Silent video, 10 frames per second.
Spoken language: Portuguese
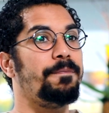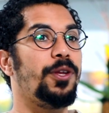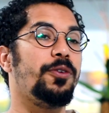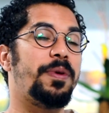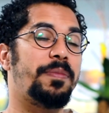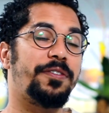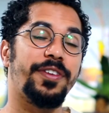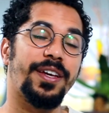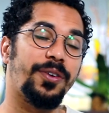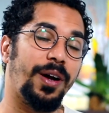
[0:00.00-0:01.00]
Meu nome é
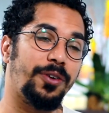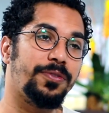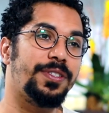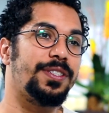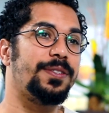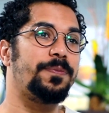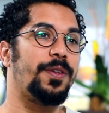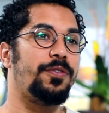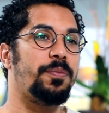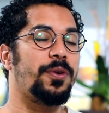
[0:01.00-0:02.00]
Maviel Alves,
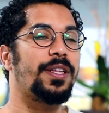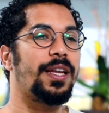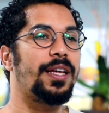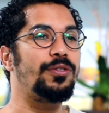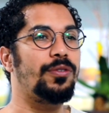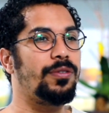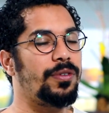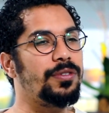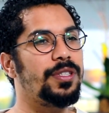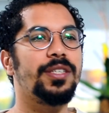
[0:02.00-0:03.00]
eu vim para o internato
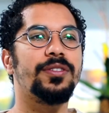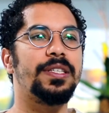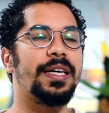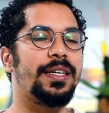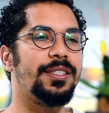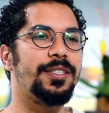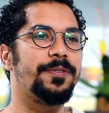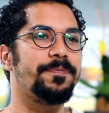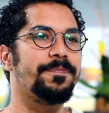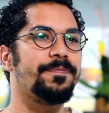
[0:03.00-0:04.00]
com 11 anos de idade,
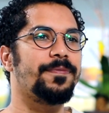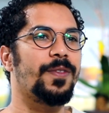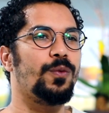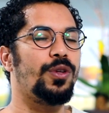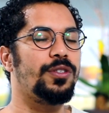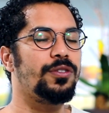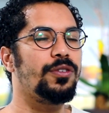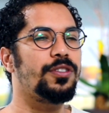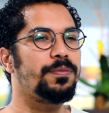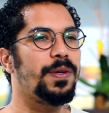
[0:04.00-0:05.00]
no ano de
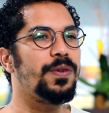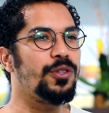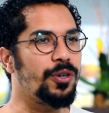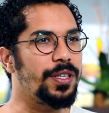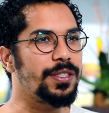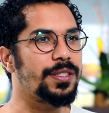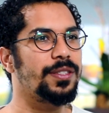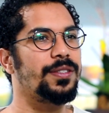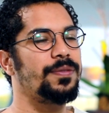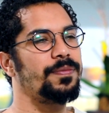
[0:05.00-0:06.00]

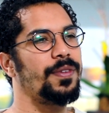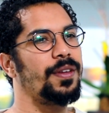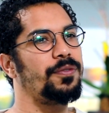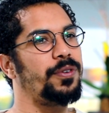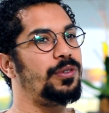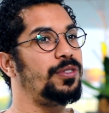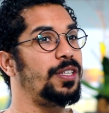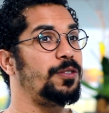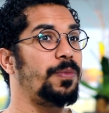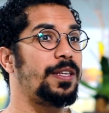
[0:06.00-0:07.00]
2002. Foi um dos
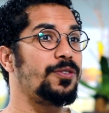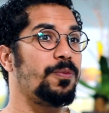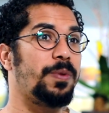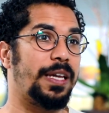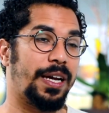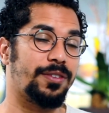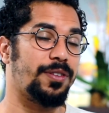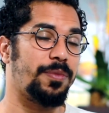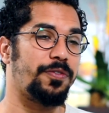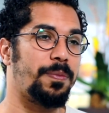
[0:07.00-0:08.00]
anos mais
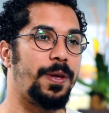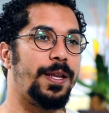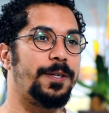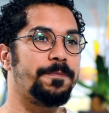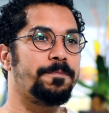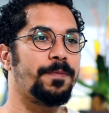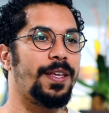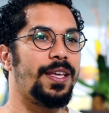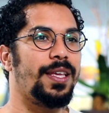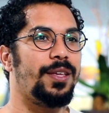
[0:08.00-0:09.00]
complicados da minha família
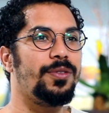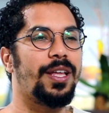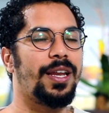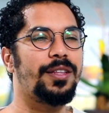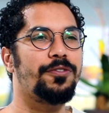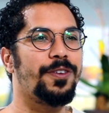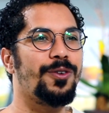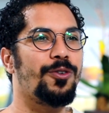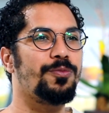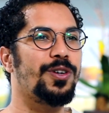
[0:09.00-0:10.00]
e o internato
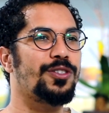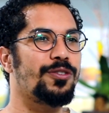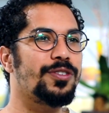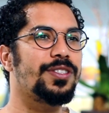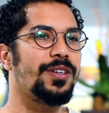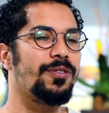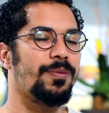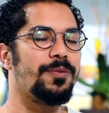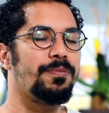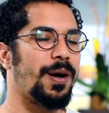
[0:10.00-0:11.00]
veio como uma solução,
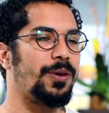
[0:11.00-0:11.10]
como um